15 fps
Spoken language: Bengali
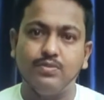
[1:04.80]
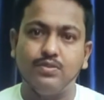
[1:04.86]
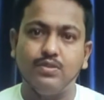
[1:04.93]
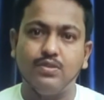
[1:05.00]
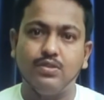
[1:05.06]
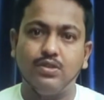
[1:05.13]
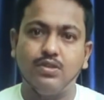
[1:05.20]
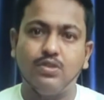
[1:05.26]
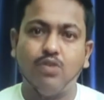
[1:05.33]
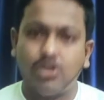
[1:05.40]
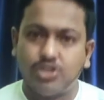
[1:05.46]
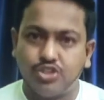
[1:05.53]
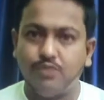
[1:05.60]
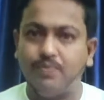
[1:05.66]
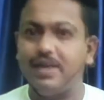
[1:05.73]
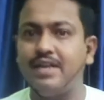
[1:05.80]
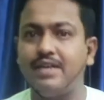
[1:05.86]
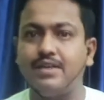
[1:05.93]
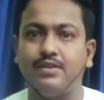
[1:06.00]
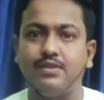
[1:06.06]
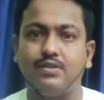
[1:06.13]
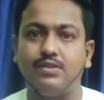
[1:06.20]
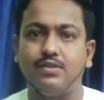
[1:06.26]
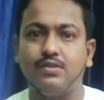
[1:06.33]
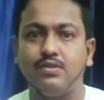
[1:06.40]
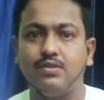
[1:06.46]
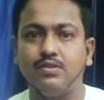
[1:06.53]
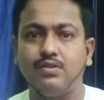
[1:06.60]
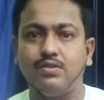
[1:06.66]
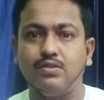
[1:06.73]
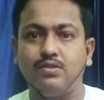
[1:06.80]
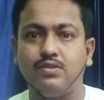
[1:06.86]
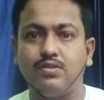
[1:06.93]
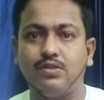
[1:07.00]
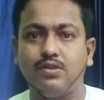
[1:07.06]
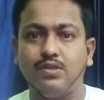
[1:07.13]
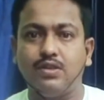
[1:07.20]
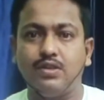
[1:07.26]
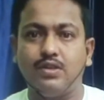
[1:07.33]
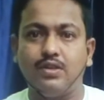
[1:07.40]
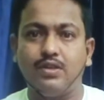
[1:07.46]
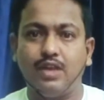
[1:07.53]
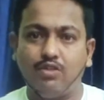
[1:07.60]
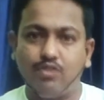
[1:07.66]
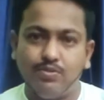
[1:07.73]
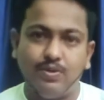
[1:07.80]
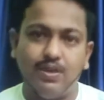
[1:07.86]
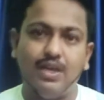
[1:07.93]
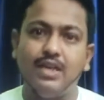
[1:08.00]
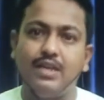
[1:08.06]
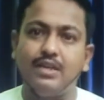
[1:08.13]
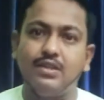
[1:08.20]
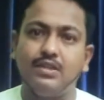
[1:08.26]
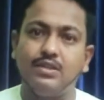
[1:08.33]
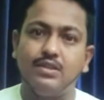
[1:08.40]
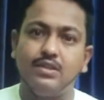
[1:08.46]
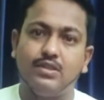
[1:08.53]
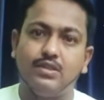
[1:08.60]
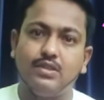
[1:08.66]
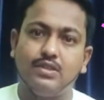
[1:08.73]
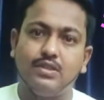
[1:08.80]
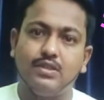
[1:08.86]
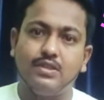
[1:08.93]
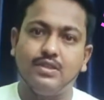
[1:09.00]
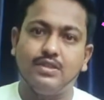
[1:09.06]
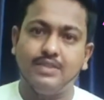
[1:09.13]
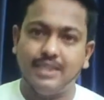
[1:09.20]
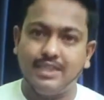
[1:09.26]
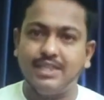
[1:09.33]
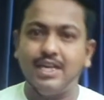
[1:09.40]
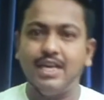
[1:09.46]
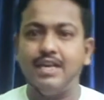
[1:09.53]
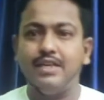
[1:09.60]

নিবেদন করলেন আগে ঠাকুর ওই ভাইটির মা বাবার সাথে পড়ে না